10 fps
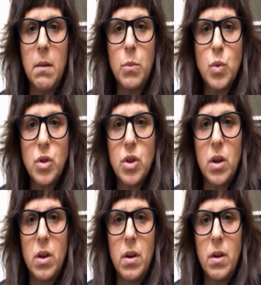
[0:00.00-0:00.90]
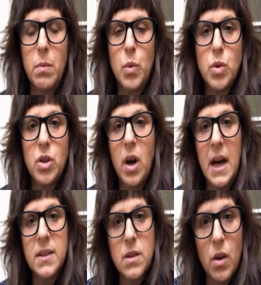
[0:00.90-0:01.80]
mucho, mucho
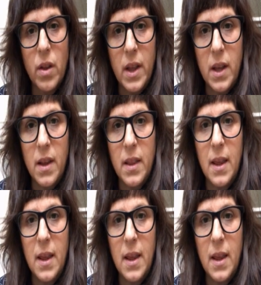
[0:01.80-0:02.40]
gasto de,